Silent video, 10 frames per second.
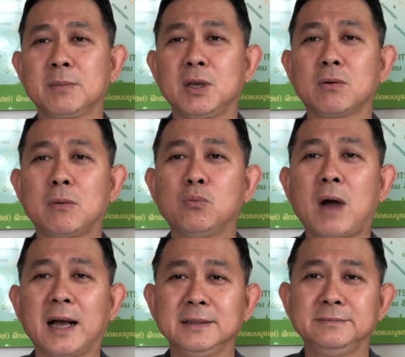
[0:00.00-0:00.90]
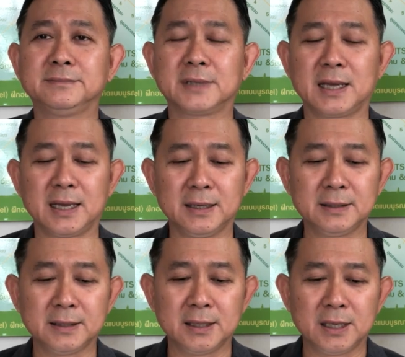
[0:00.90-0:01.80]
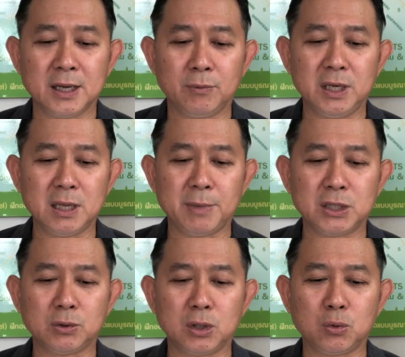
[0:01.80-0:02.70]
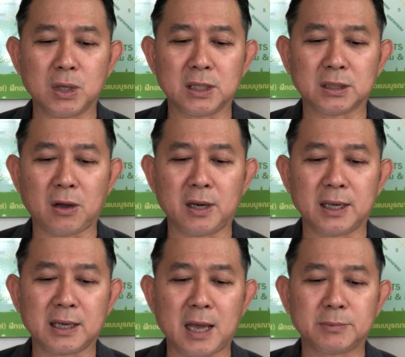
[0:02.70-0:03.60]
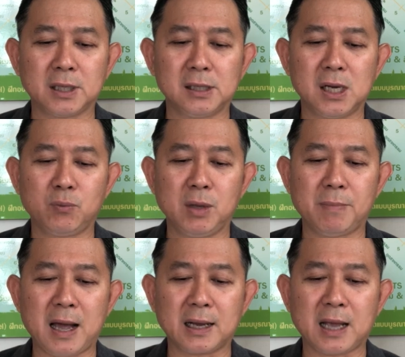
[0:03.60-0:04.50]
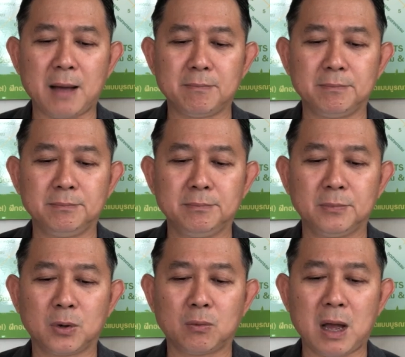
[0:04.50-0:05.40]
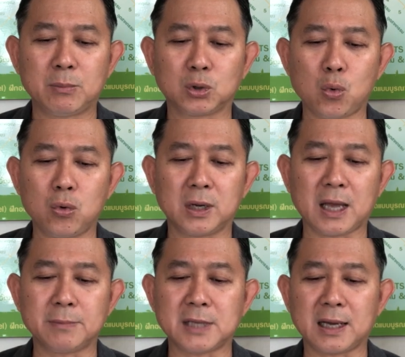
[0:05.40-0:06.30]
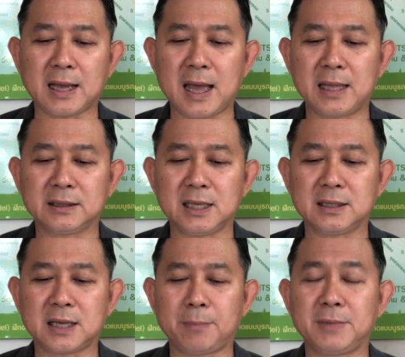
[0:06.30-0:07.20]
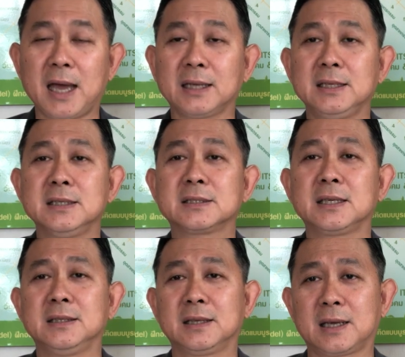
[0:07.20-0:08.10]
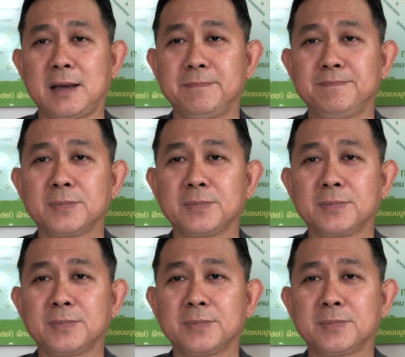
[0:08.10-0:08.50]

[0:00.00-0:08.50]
มีความหวังนะวันนี้จะมาชวนคุยกันต่อนะครับถึงเรื่องวิบากกรรมความทุกข์นะครับจากการติดกับดักหนี้สินนะครับ